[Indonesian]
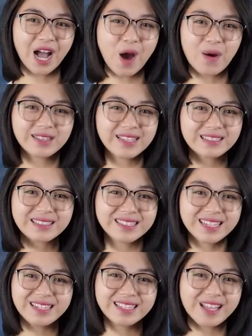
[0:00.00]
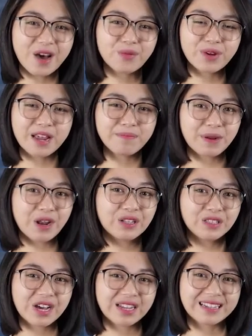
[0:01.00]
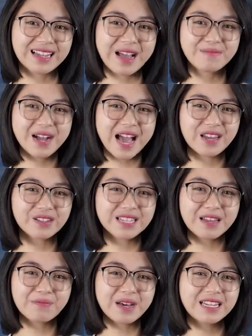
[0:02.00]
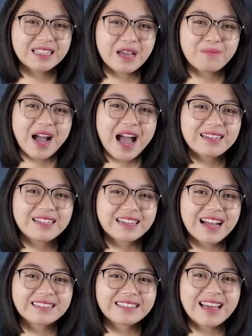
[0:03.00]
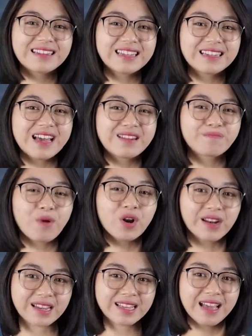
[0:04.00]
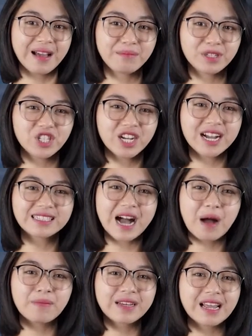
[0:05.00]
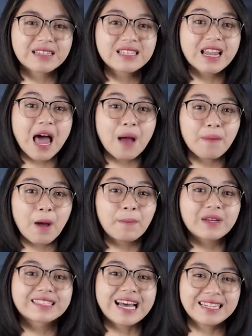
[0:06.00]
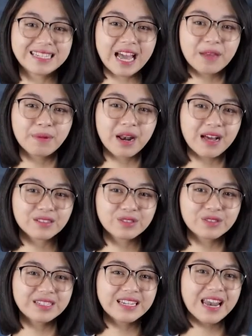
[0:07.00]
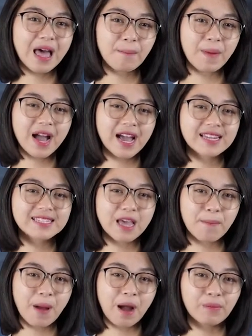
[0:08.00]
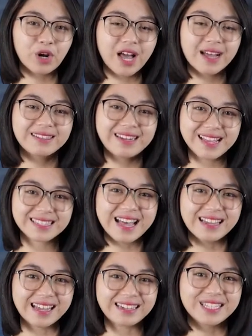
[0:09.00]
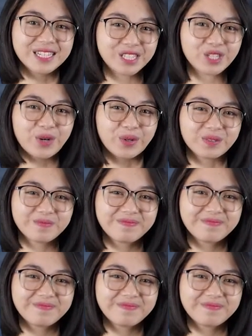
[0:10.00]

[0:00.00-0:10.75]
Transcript: Khawatir terjadi tawuran penonton, mengharuskan panitia menghadirkan TNI dan Polri menjaga keamanan selama pertandingan berlangsung di lapangan sepak bola Desa Dadirejo.